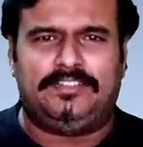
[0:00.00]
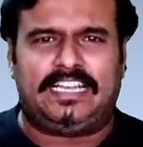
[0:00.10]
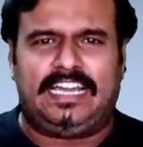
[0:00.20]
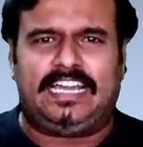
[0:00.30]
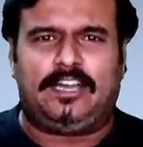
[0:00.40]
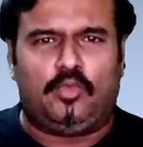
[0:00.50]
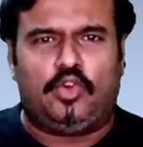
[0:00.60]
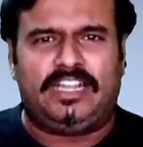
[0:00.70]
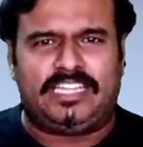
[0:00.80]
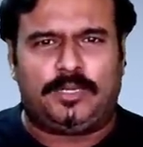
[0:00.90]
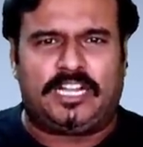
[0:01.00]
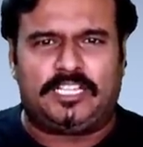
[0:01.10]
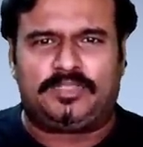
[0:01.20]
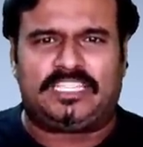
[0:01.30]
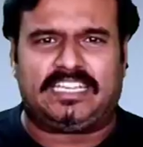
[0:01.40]
இவங்க ஒன்று இந்த
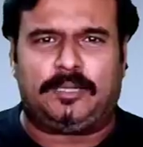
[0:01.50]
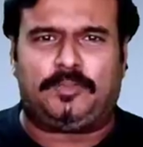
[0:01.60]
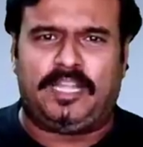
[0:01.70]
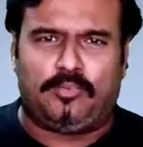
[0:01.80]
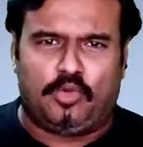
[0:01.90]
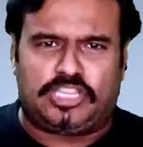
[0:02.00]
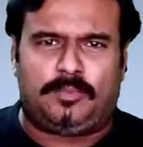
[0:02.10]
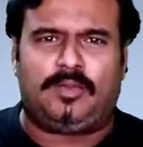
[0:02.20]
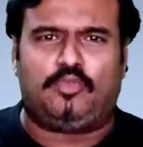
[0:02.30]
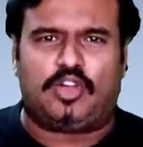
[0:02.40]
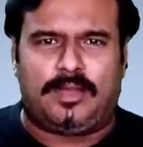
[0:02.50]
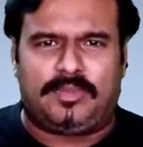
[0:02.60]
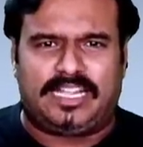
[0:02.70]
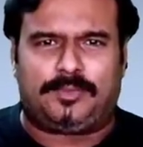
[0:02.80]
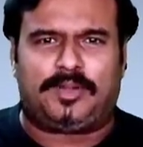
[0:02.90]
பதினஞ்சு நிமிஷத்தை கட் பண்ணி மொத்தமே முக்கால்
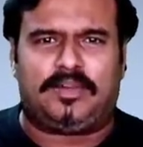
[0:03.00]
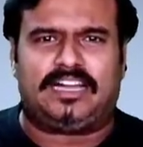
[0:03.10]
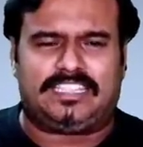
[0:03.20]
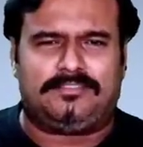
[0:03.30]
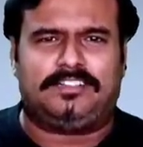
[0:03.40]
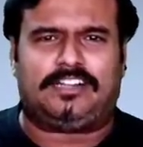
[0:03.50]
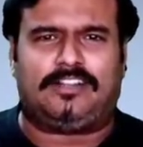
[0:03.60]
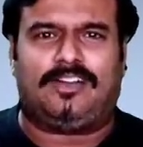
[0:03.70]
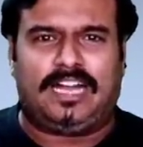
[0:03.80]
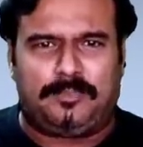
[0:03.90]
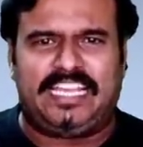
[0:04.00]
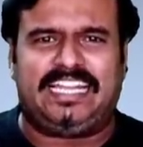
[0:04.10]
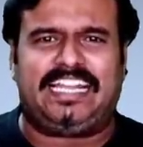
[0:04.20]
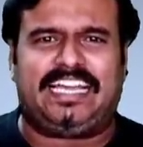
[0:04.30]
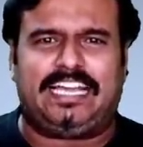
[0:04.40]
மணி நேர படமாகத்தான் விட்டுருக்கணும் அப்படி
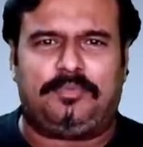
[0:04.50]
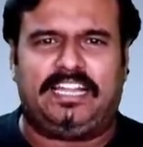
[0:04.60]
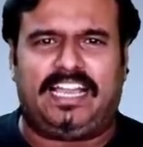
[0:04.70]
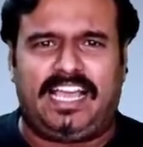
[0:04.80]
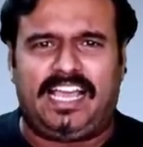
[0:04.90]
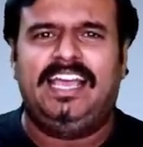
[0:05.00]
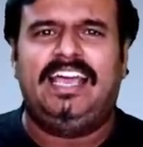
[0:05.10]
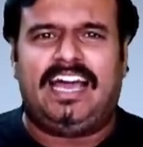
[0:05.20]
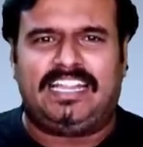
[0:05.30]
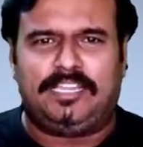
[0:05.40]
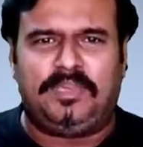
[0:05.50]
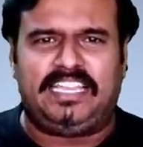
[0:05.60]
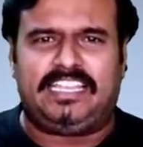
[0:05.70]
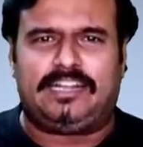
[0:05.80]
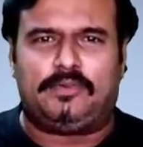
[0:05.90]
இல்லை அப்படின்னா அந்த
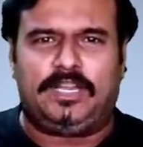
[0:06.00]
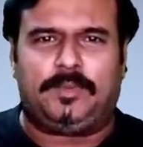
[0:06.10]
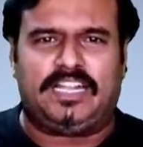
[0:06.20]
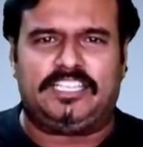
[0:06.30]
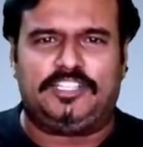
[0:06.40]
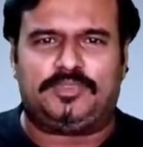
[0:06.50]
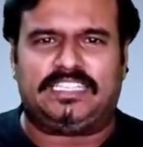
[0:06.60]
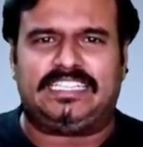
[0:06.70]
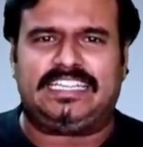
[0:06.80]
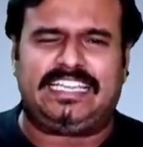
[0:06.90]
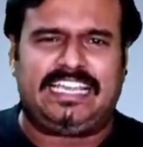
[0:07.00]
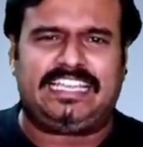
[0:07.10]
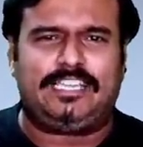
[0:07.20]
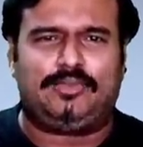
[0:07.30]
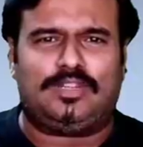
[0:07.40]
மீதி இருக்கக்கூடிய பதினஞ்சு நிமிஷத்துக்கு
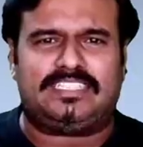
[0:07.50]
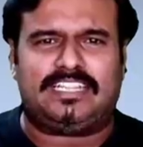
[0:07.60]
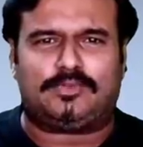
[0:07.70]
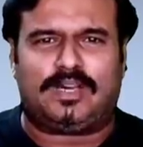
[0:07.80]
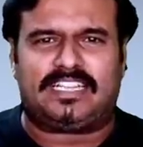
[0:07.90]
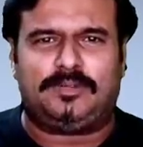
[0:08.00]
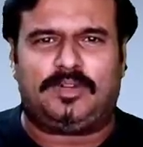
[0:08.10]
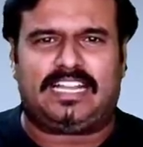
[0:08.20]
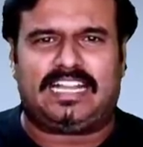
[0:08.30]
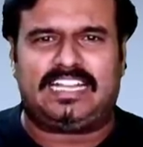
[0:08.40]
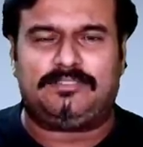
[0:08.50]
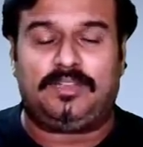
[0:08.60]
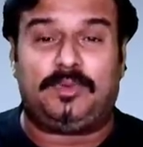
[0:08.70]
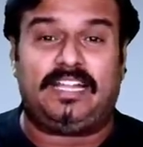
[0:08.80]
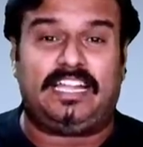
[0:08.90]
ஏதாவது ஒரு சில சுவாரஸ்யமான காட்சி
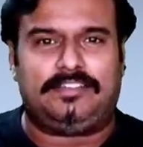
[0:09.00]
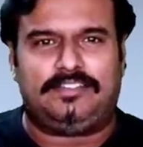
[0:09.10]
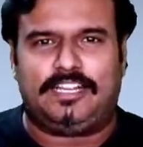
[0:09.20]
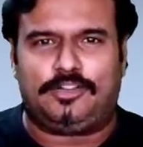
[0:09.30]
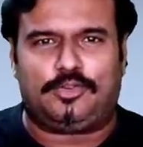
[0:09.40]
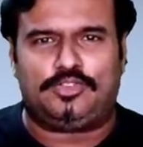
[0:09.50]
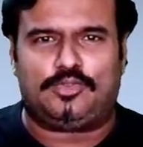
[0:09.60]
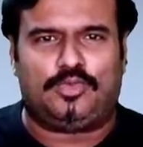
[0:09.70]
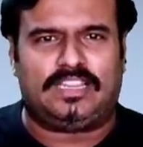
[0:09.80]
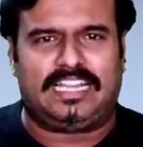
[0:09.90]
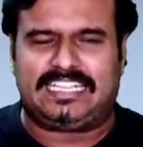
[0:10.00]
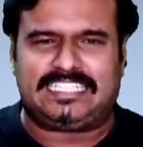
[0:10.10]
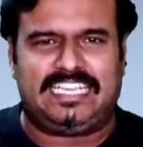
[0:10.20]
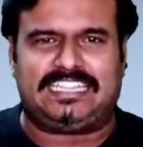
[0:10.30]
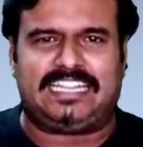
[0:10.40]
அமைப்புகளை இவங்க இன்னும் கொஞ்சம்
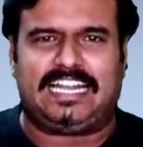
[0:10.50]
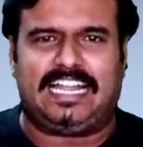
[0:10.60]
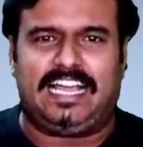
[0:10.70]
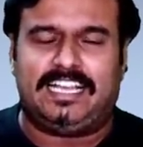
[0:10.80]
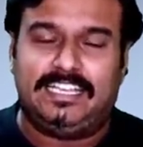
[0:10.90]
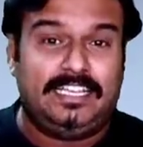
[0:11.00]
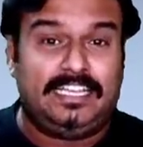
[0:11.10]
கூடுதலாக சேர்த்துருக்கலாம்